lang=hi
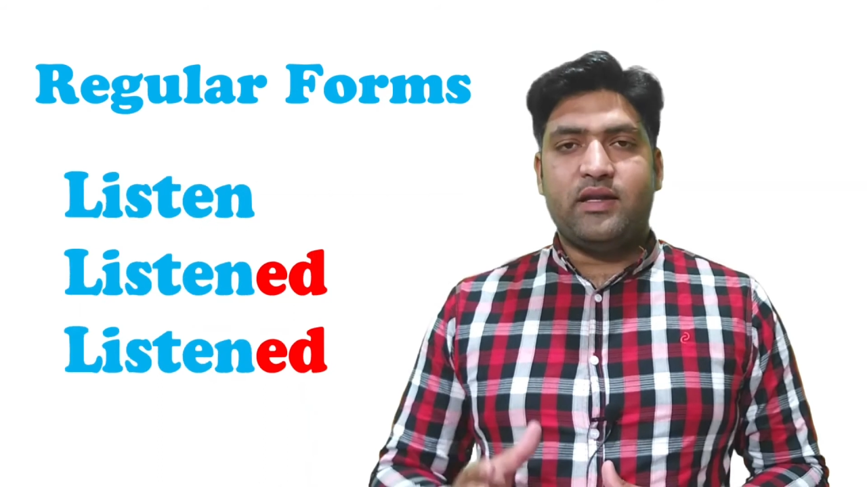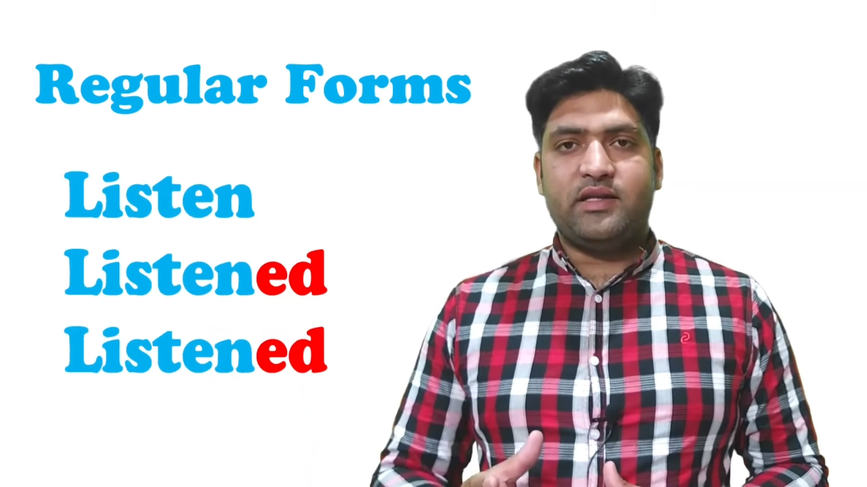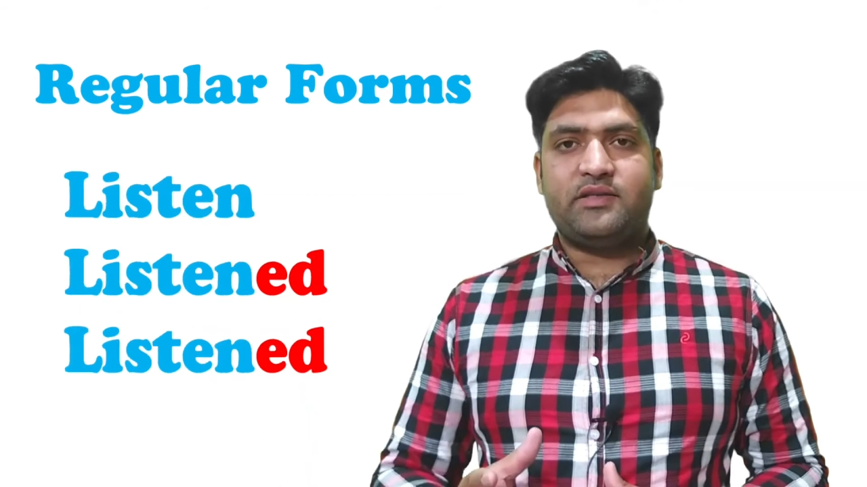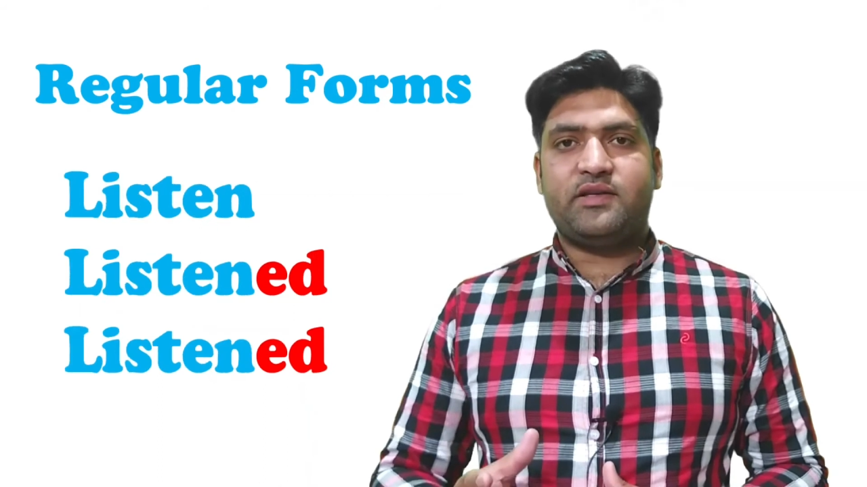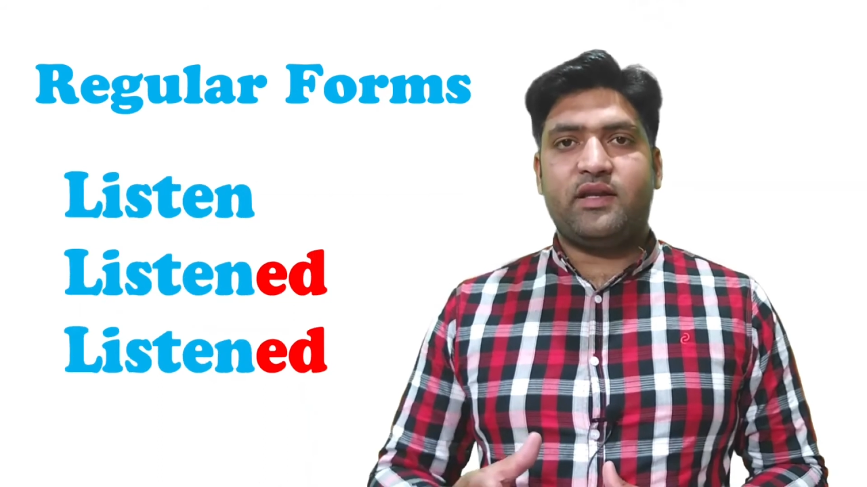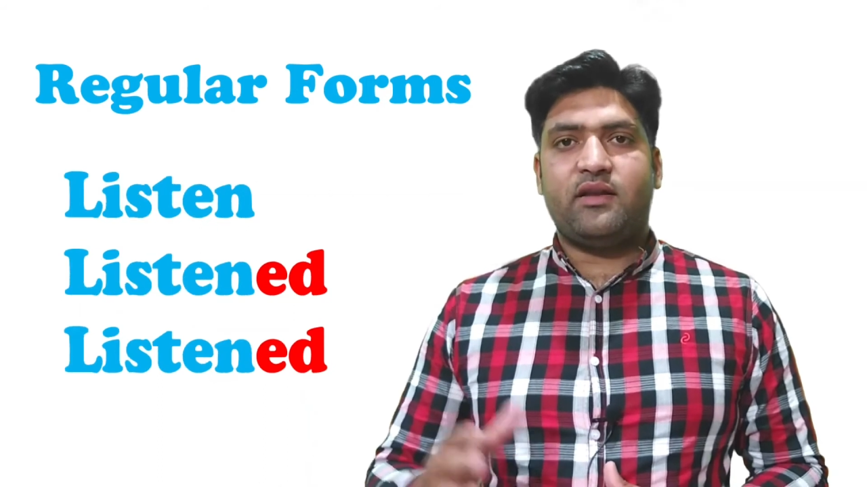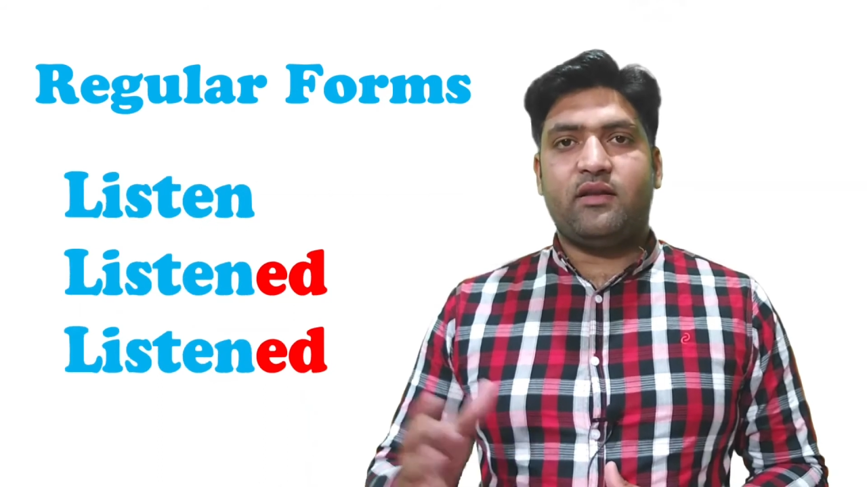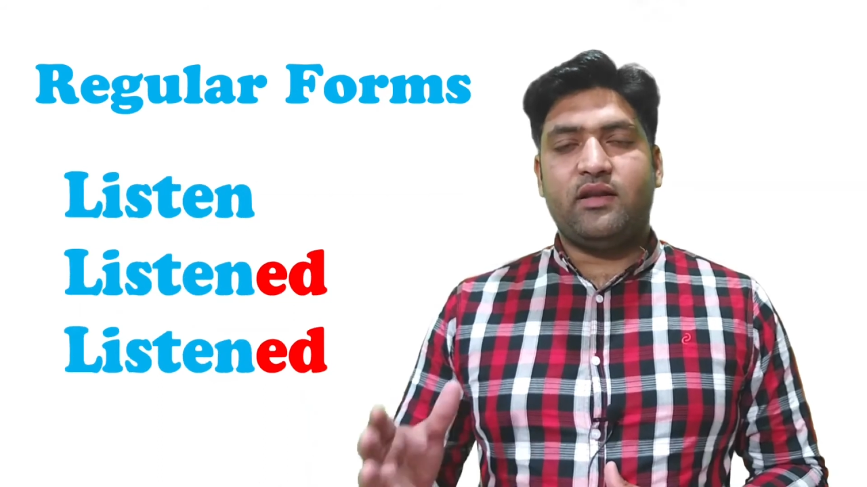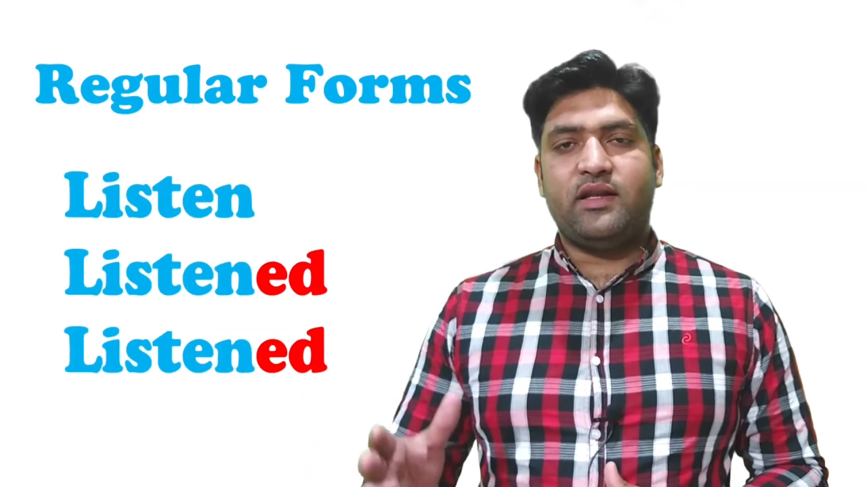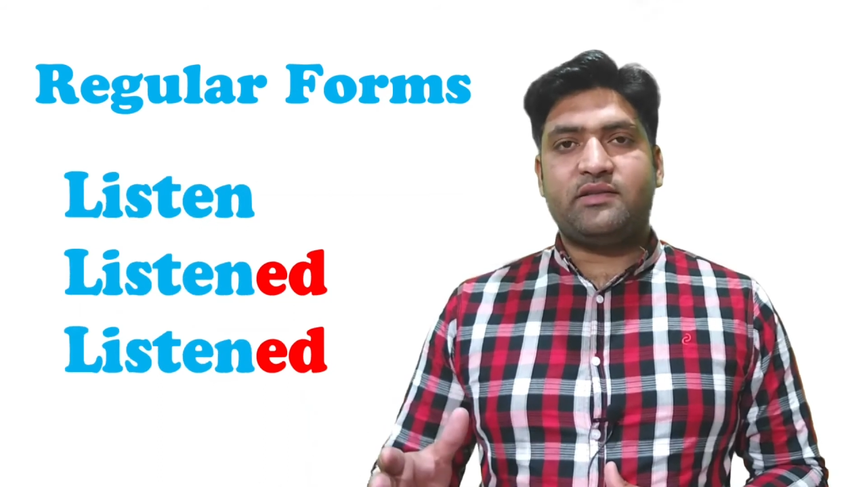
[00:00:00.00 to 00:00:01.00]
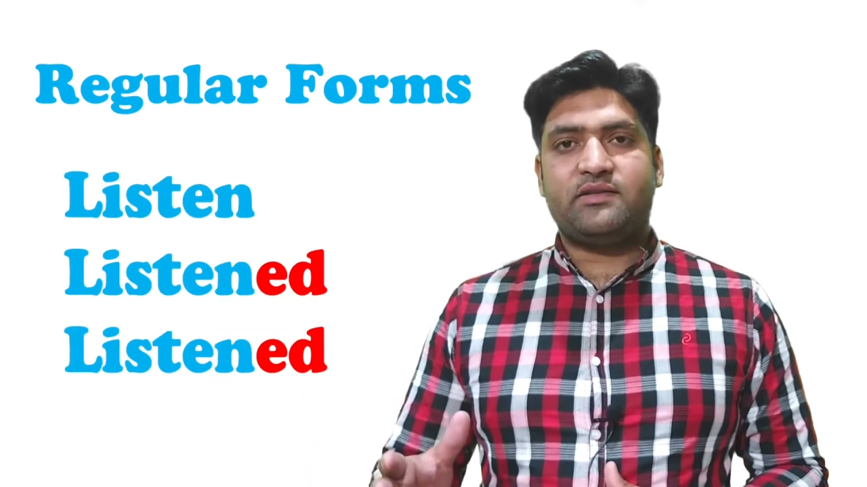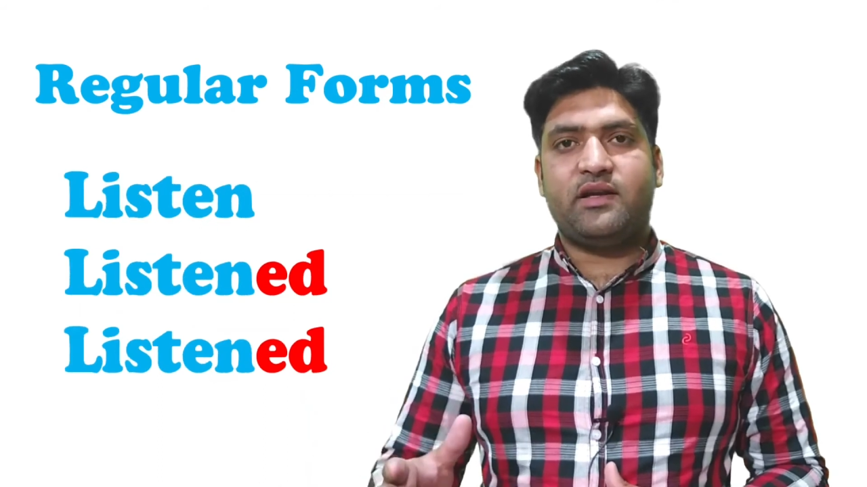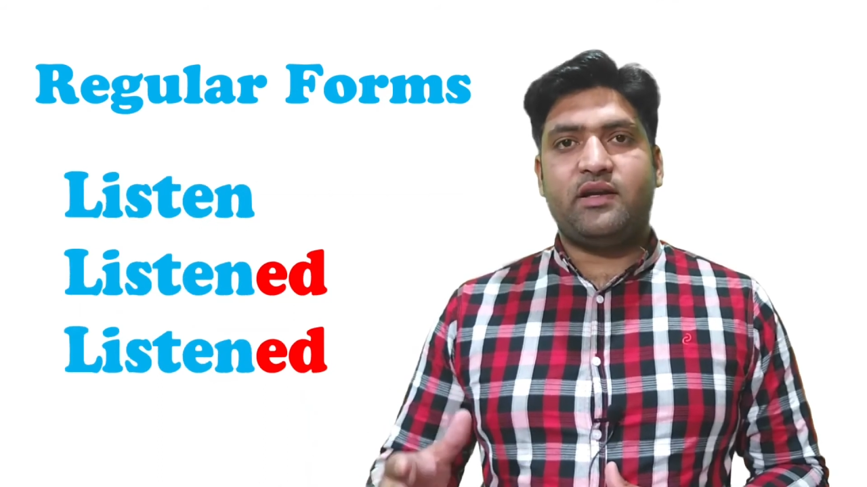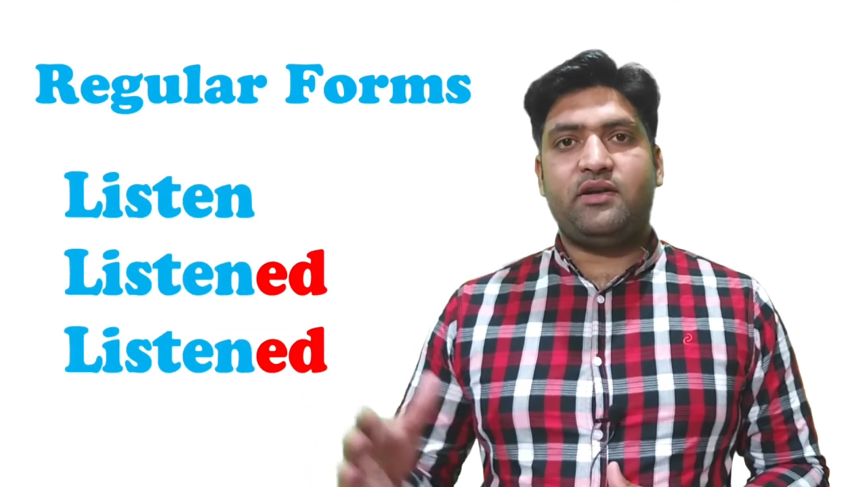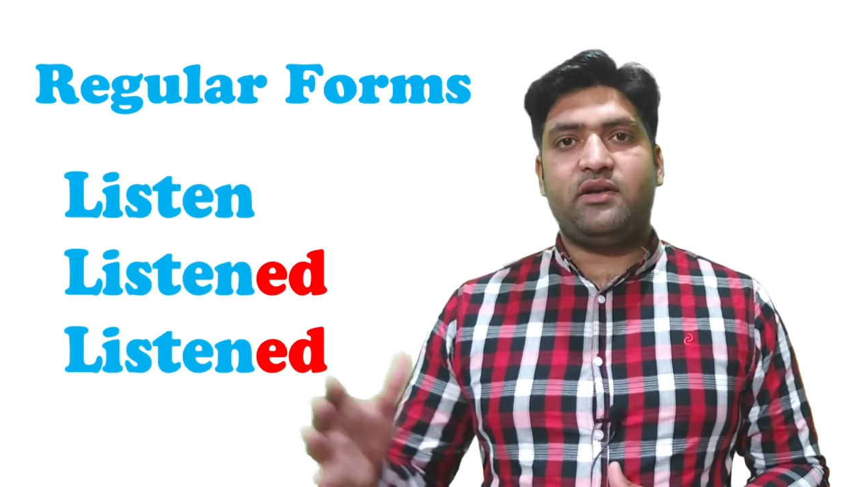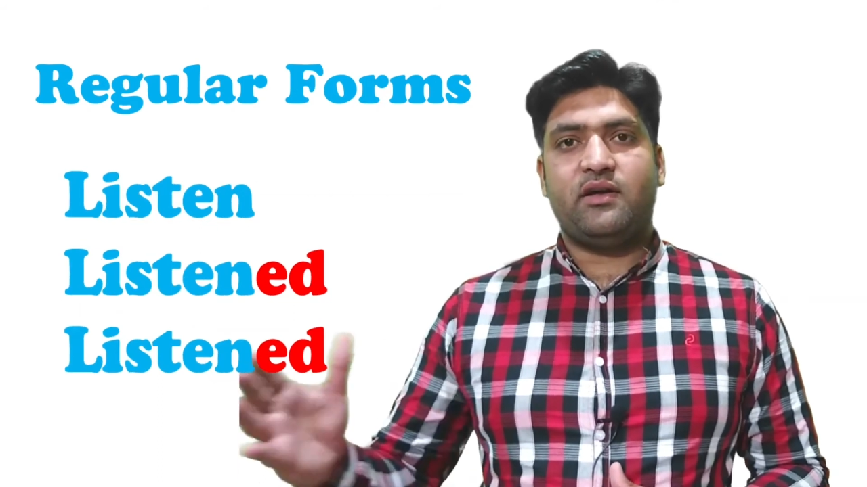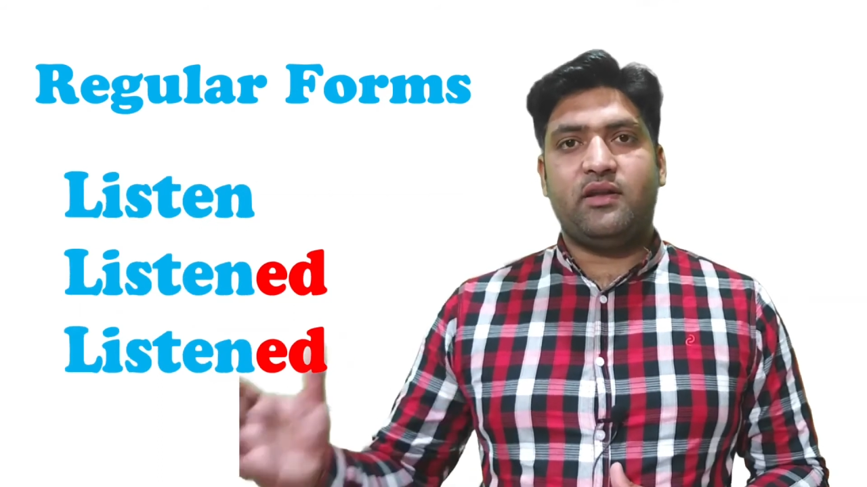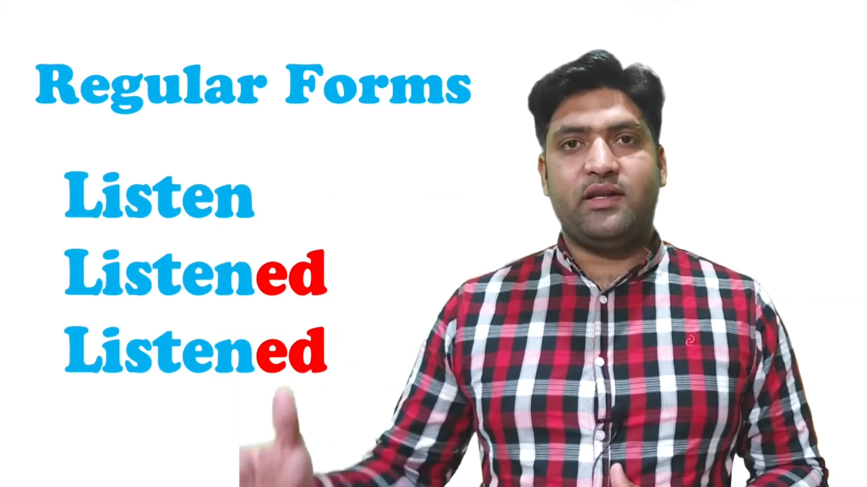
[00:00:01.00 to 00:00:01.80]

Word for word: लिसन लिसेंट